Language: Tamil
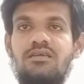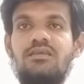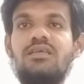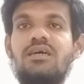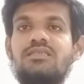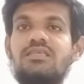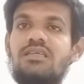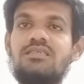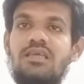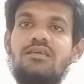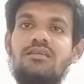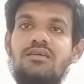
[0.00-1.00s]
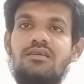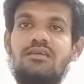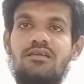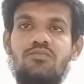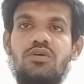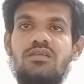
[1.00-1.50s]
இதை சரி செய்யணும்
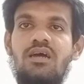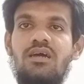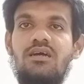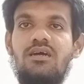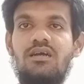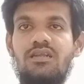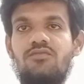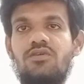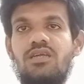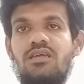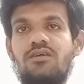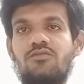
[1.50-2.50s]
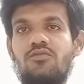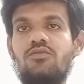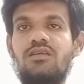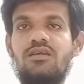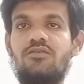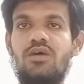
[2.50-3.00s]
என்பது தான் அனைவருடைய
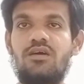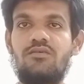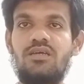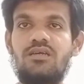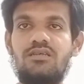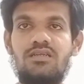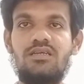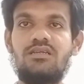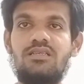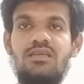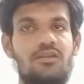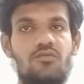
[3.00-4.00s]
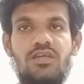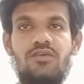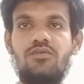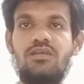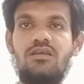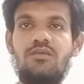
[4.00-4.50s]
கோரிக்கையுமாகவே இருக்கின்றது என்னுடைய
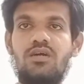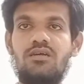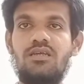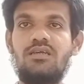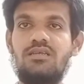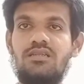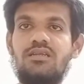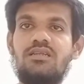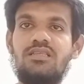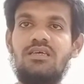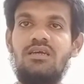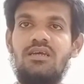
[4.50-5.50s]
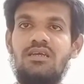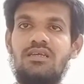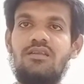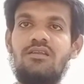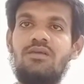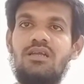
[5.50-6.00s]
கோரிக்கையுமாகவே இருக்கின்றது
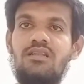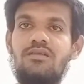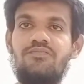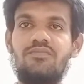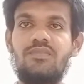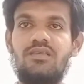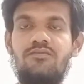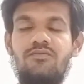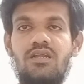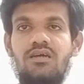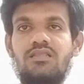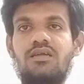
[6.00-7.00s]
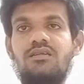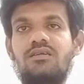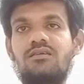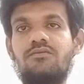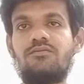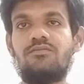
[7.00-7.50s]
எண்ணங்கள் இவ்வாறாகத்தான்
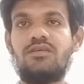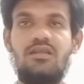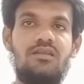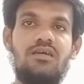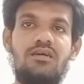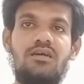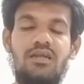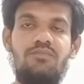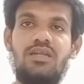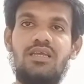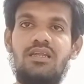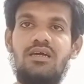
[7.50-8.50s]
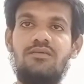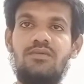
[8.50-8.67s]
இருக்கும் என்ற அடிப்படையில்